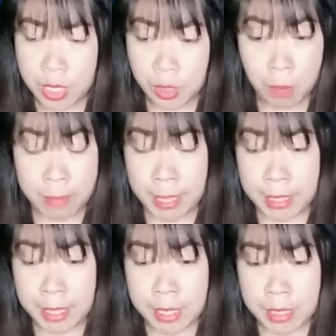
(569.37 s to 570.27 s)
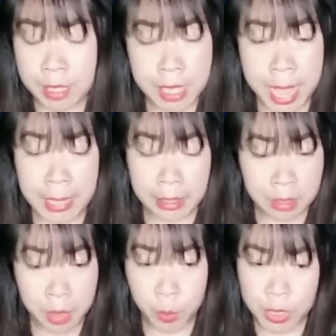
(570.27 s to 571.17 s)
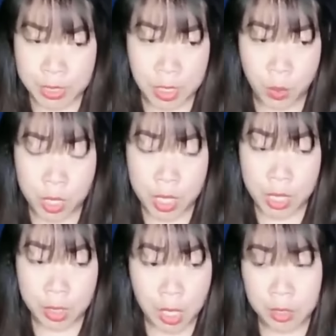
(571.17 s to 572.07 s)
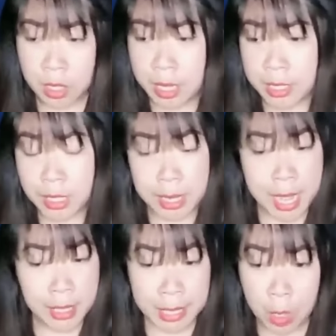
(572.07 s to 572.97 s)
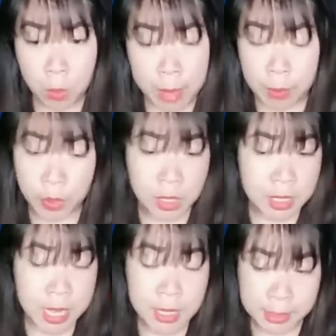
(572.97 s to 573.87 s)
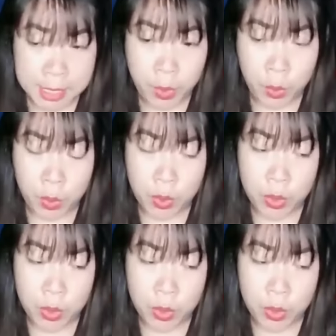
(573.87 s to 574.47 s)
Có vẻ như dưới ảnh hưởng của rượu, con người trở nên táo bạo hơn rất nhiều.